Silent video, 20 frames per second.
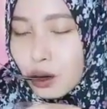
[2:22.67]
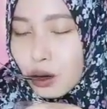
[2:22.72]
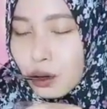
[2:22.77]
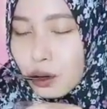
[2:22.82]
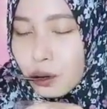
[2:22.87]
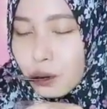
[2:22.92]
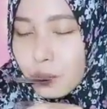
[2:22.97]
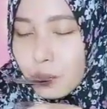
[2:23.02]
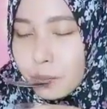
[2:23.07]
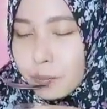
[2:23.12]

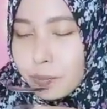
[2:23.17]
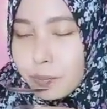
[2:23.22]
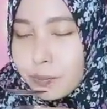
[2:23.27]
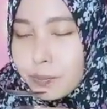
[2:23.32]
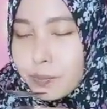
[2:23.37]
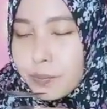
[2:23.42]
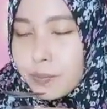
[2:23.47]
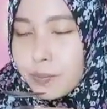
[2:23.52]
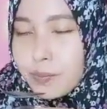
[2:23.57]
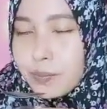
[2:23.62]

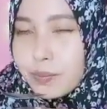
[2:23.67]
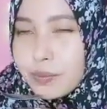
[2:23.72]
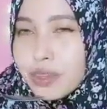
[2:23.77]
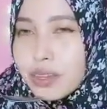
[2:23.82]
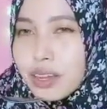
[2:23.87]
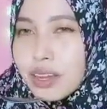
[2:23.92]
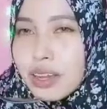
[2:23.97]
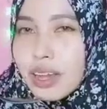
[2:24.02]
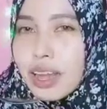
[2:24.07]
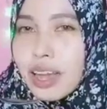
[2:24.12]
alhamdulillah
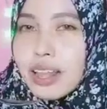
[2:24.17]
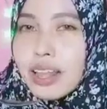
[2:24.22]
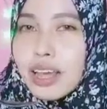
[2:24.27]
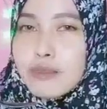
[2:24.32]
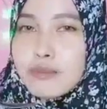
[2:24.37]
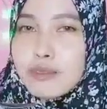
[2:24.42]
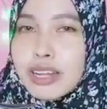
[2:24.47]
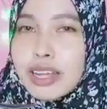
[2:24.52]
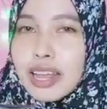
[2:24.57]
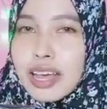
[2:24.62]
rasanya itu
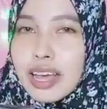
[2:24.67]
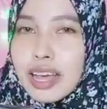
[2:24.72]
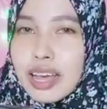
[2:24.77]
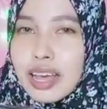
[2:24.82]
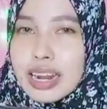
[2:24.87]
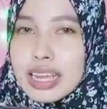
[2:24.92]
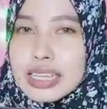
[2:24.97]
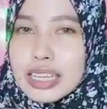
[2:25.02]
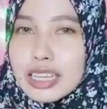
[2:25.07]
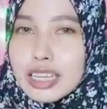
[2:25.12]

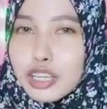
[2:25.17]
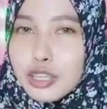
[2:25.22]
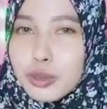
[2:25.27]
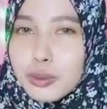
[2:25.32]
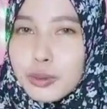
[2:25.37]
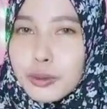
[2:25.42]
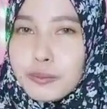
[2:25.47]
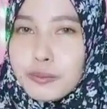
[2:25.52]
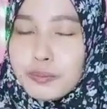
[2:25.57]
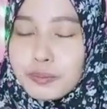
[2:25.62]

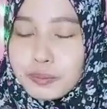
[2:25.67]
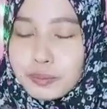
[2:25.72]
segar